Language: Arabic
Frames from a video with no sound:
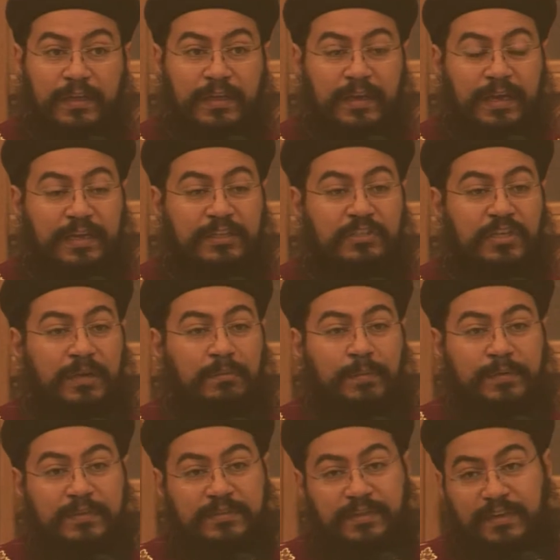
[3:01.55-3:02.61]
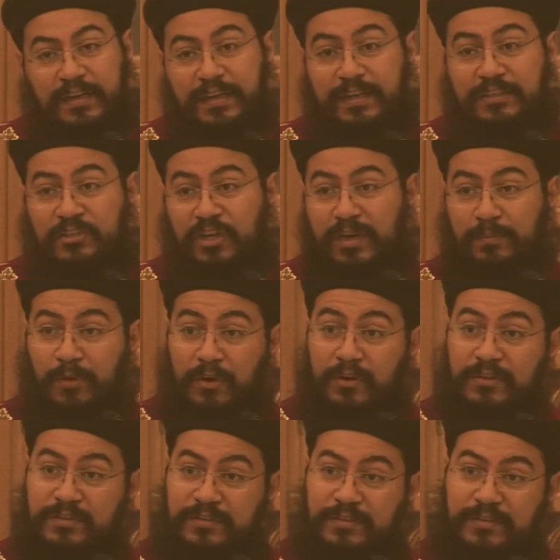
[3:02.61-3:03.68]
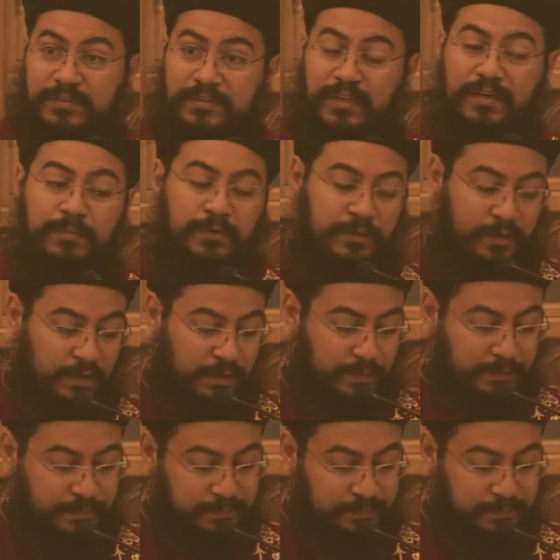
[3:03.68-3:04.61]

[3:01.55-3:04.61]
لكن شعب بني اسرائيل كان شعب قاسي صلب الرقبه